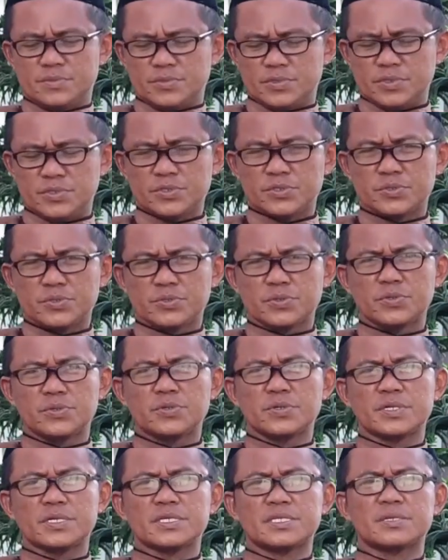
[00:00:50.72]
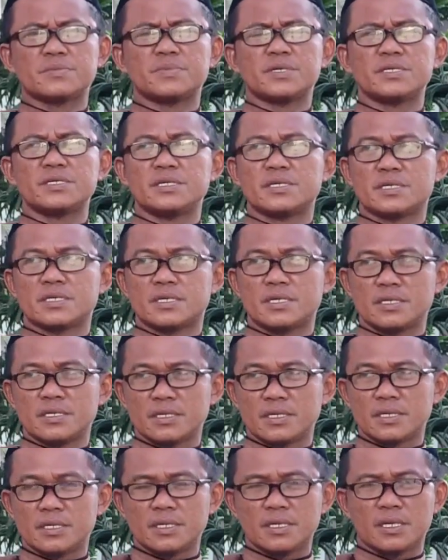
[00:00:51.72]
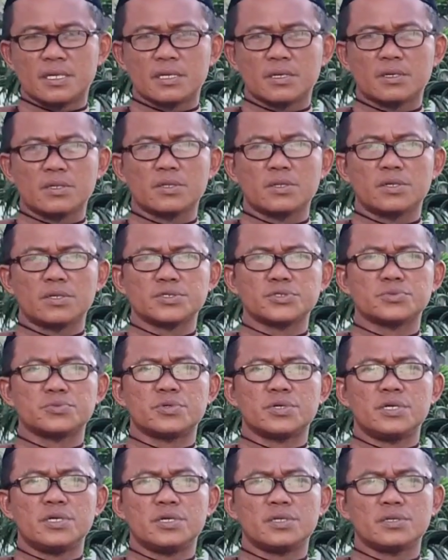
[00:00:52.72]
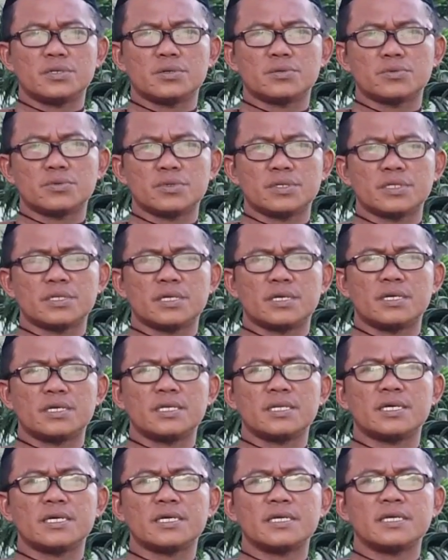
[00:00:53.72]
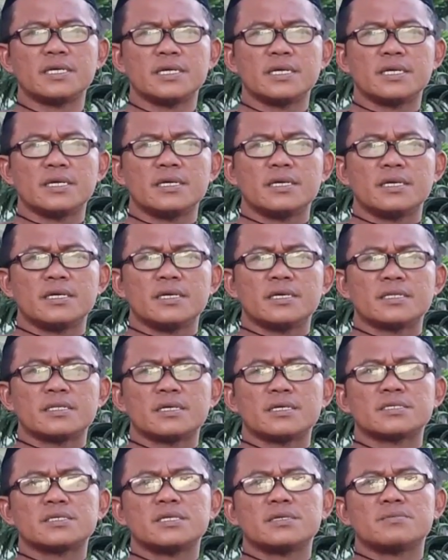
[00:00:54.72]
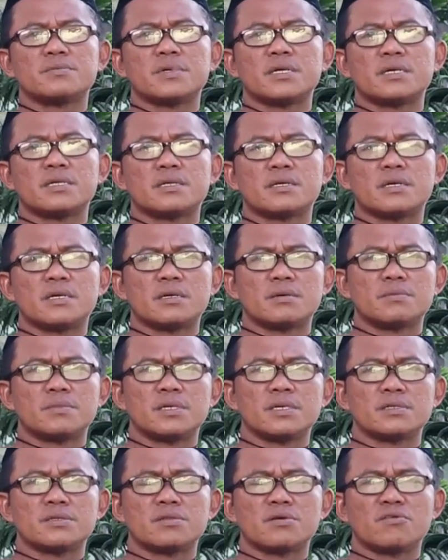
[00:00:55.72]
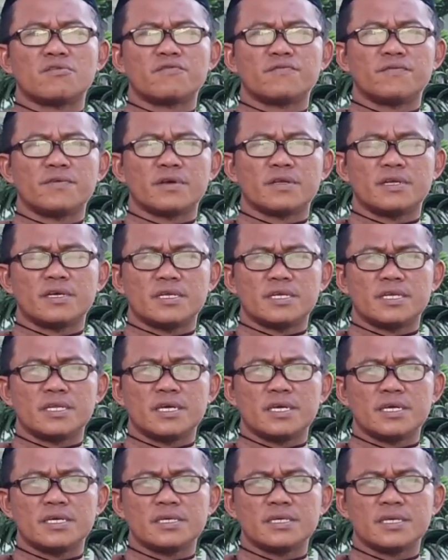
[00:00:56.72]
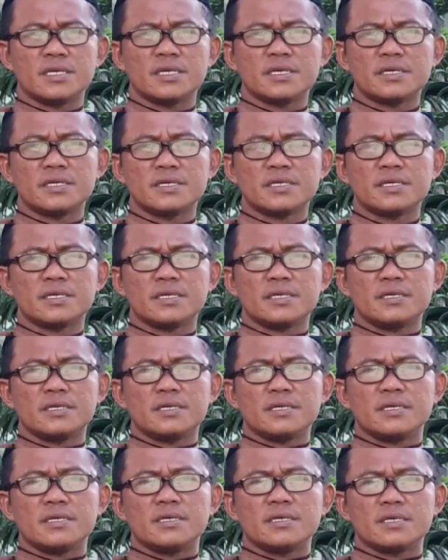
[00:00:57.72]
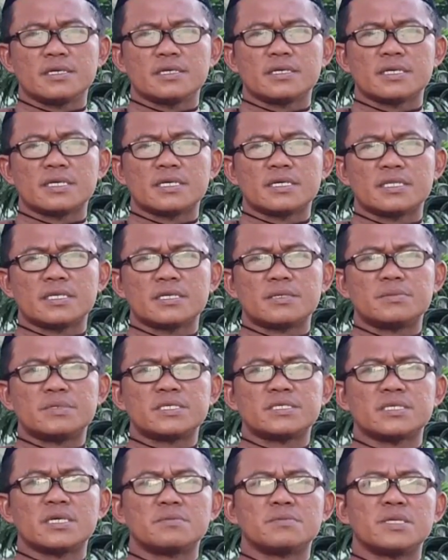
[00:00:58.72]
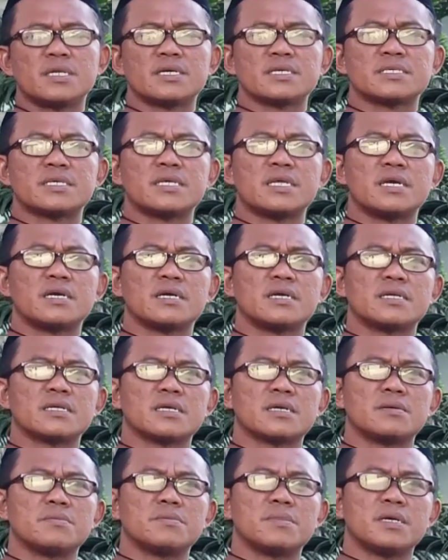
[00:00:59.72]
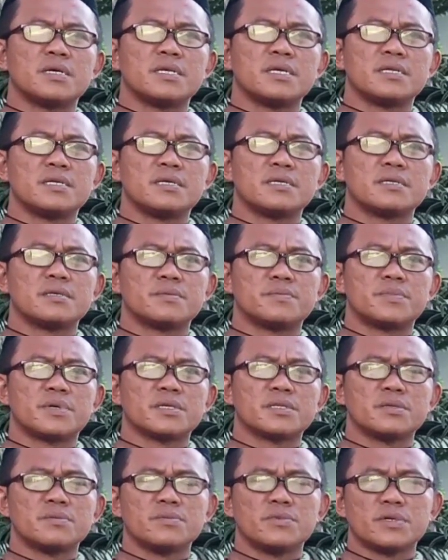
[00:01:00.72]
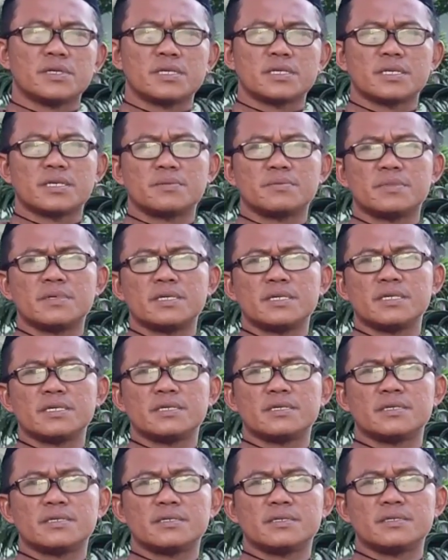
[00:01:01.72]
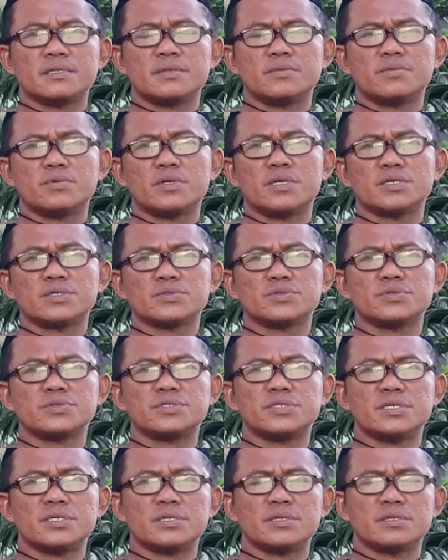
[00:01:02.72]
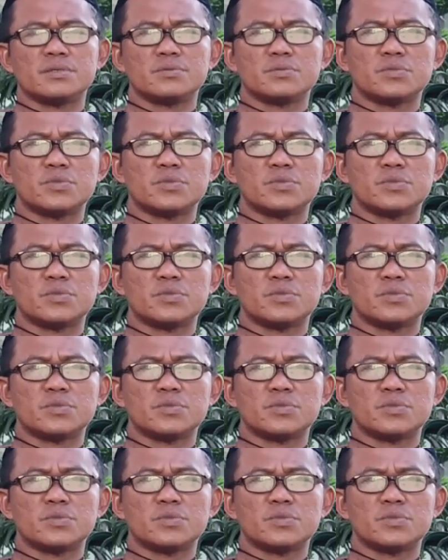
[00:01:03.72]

Puji syukur kita panjatkan kehadirat Allah Subhanahu wa taala atas limpahan rahmat, taufik dan hidayahnya hingga kita bisa melaksanakan kembali dan dipertemukan kembali di bulan suci